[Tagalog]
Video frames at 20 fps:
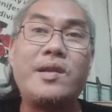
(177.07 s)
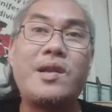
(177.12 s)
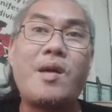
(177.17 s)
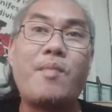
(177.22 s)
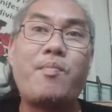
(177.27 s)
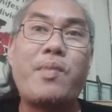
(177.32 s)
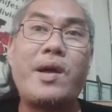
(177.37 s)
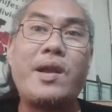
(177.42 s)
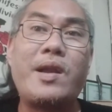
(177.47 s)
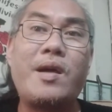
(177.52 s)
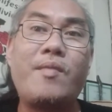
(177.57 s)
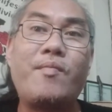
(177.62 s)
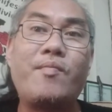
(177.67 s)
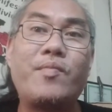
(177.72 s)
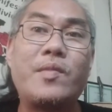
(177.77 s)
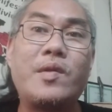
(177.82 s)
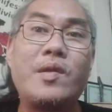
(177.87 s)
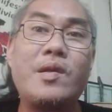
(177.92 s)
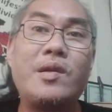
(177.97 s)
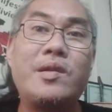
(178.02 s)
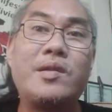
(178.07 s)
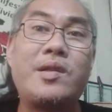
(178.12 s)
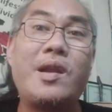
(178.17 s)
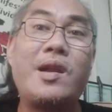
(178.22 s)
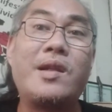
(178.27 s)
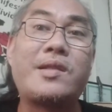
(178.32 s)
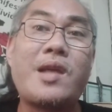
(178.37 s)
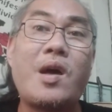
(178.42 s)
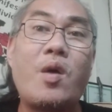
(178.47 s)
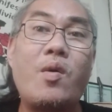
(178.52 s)
na parang
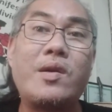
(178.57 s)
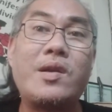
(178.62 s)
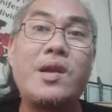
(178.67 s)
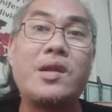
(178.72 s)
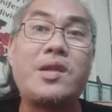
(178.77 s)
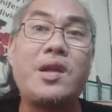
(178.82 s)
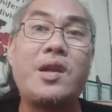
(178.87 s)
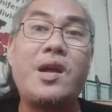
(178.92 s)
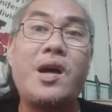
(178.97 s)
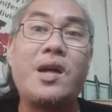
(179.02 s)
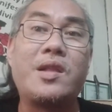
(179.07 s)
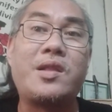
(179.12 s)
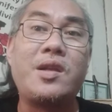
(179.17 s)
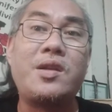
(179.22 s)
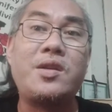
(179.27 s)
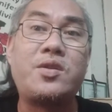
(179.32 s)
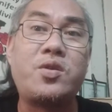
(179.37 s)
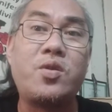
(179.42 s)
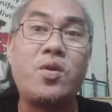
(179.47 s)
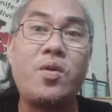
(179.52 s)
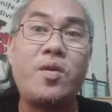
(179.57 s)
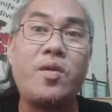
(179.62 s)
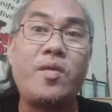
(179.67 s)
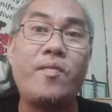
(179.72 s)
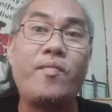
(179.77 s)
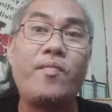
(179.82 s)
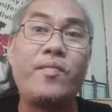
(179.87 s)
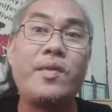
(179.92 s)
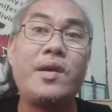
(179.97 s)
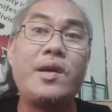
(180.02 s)
tinatawag natin ang
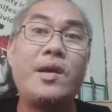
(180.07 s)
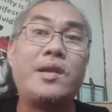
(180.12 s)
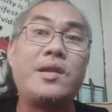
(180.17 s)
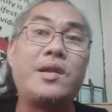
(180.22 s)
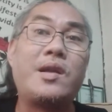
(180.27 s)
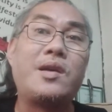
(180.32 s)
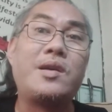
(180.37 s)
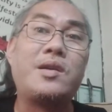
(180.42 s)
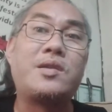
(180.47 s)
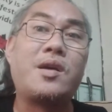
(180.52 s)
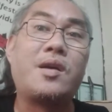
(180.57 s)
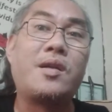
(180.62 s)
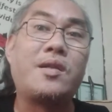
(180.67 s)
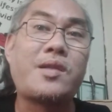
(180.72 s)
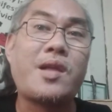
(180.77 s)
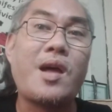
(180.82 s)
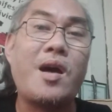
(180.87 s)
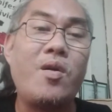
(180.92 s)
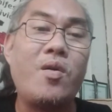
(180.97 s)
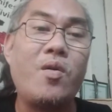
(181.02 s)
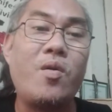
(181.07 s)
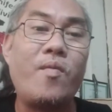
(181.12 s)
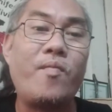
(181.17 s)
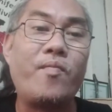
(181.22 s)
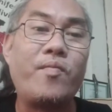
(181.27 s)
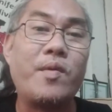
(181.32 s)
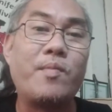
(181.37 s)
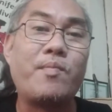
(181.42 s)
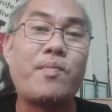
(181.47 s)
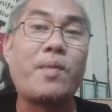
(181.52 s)
atensyon ng isang tao.